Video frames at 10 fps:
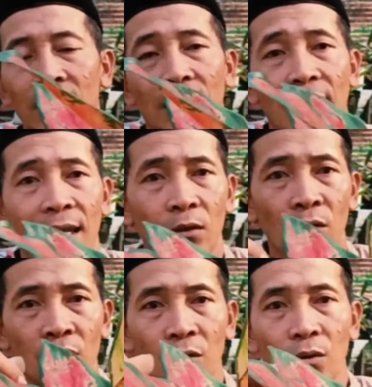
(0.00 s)

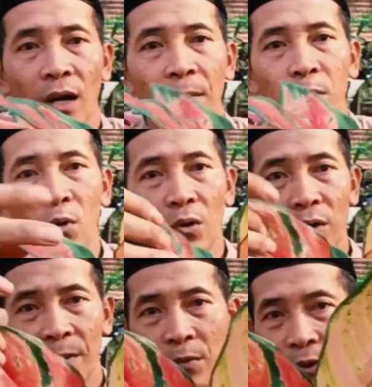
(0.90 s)

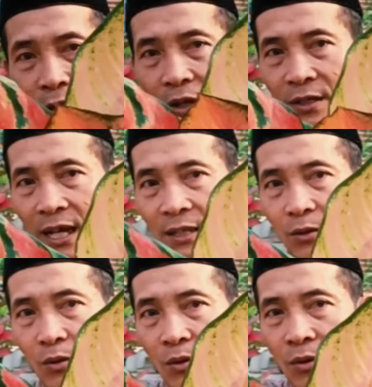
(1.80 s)
ribu ya.
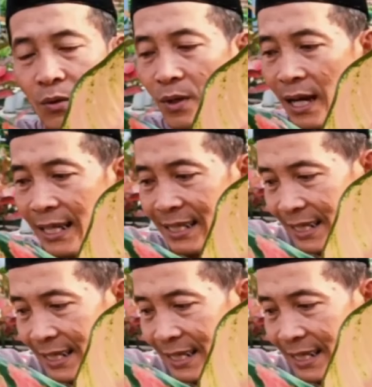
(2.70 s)
1 2